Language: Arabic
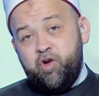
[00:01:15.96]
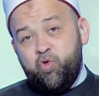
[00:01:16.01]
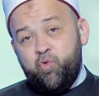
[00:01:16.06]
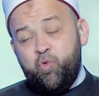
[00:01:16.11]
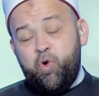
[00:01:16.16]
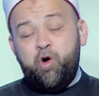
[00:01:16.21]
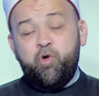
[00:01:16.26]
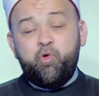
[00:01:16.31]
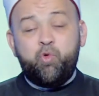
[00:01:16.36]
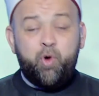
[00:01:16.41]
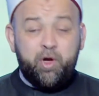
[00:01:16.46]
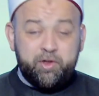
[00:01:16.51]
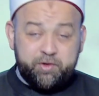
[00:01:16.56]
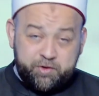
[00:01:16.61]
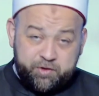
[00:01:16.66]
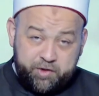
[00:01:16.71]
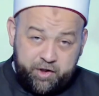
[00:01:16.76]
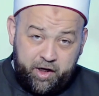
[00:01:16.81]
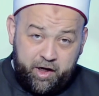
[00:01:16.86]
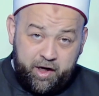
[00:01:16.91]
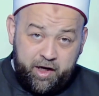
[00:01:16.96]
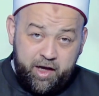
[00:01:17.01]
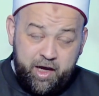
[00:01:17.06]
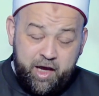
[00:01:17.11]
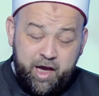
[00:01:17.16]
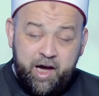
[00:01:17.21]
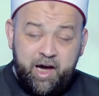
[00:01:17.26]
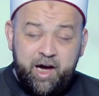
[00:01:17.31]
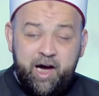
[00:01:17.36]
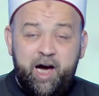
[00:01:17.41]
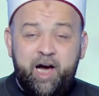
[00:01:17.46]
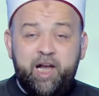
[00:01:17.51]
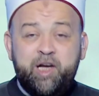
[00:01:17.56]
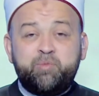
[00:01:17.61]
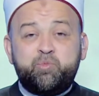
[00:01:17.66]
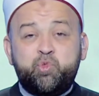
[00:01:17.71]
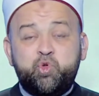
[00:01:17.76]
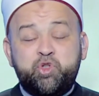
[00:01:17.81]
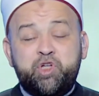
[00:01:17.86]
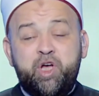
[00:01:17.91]
وأوضح
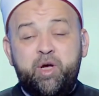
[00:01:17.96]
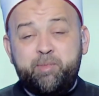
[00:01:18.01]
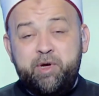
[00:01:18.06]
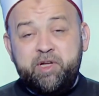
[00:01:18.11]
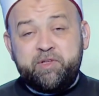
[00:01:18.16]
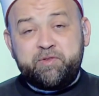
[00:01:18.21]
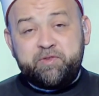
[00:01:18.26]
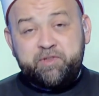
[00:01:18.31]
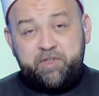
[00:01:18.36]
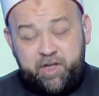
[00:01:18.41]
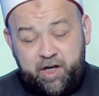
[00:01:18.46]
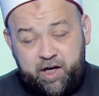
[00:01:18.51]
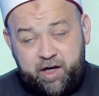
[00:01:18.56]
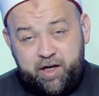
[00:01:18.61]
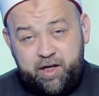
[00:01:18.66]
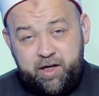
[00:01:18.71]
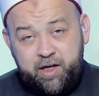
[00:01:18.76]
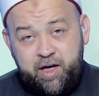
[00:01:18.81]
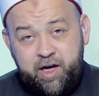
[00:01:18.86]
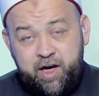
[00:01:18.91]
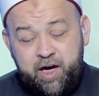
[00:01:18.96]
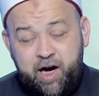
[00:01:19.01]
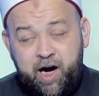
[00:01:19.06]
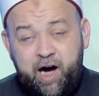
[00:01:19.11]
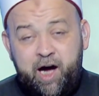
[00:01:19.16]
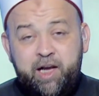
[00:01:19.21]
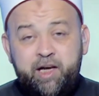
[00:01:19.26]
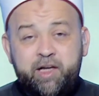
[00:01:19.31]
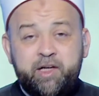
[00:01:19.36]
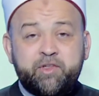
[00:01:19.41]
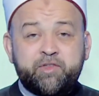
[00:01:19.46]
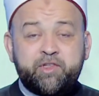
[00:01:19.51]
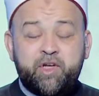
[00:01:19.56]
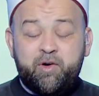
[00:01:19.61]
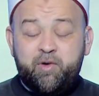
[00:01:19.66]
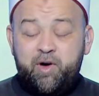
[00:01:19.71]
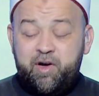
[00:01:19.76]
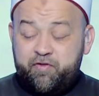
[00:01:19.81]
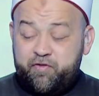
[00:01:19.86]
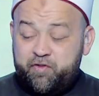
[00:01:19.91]
المتمتع عليه
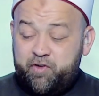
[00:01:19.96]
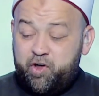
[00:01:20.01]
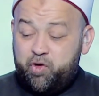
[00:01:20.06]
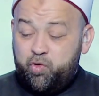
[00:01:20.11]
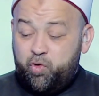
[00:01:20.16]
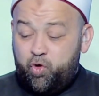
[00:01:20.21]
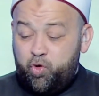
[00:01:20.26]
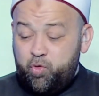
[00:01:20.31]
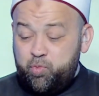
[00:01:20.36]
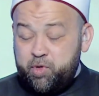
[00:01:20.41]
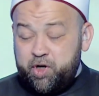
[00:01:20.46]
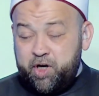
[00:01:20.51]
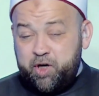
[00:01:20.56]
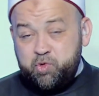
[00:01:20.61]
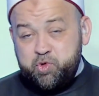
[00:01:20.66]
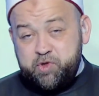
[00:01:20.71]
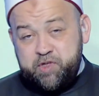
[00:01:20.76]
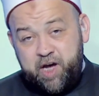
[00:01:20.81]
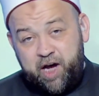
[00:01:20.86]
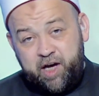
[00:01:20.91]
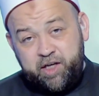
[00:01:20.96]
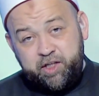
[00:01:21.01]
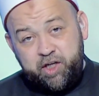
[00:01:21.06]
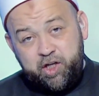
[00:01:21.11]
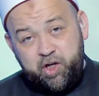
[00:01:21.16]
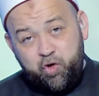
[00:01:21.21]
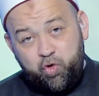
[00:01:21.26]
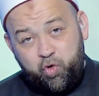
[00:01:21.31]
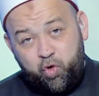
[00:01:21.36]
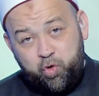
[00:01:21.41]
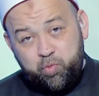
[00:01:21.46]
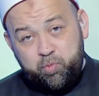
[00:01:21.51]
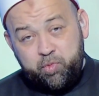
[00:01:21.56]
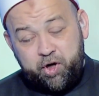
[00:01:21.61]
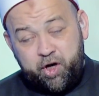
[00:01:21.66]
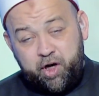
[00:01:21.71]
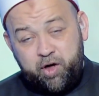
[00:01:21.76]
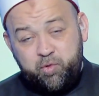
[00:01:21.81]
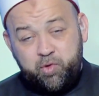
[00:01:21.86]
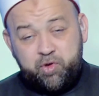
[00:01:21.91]
طواف للعمرة وسعي
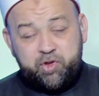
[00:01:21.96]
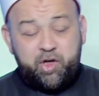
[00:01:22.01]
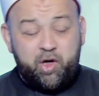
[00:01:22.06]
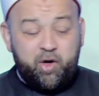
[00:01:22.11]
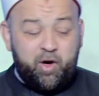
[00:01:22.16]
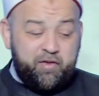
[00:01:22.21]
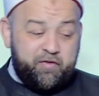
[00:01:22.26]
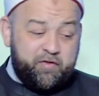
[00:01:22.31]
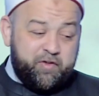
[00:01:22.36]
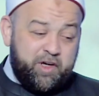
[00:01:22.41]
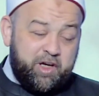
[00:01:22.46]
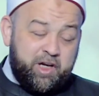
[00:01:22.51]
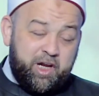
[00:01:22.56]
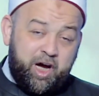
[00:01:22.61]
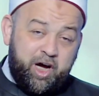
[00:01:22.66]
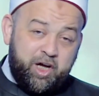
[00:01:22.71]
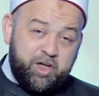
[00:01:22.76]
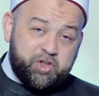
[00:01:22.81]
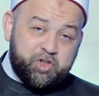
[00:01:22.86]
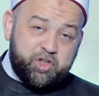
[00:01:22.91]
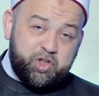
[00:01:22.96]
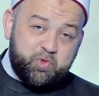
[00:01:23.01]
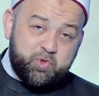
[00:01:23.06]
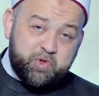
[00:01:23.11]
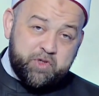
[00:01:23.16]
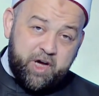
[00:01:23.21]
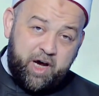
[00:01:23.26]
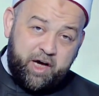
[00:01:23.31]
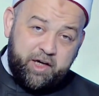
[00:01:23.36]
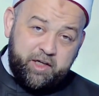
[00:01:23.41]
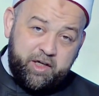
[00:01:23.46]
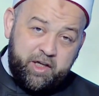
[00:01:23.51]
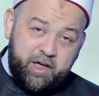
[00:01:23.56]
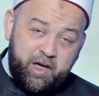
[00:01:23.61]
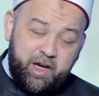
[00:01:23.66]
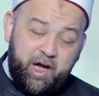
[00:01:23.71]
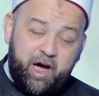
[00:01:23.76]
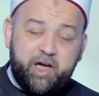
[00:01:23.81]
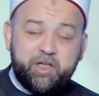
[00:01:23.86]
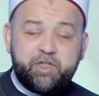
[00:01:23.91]
للعمرة وطواف للحج وسعي
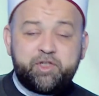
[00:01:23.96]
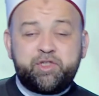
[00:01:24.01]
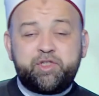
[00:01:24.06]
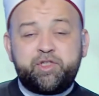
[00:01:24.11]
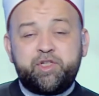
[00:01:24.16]
للحج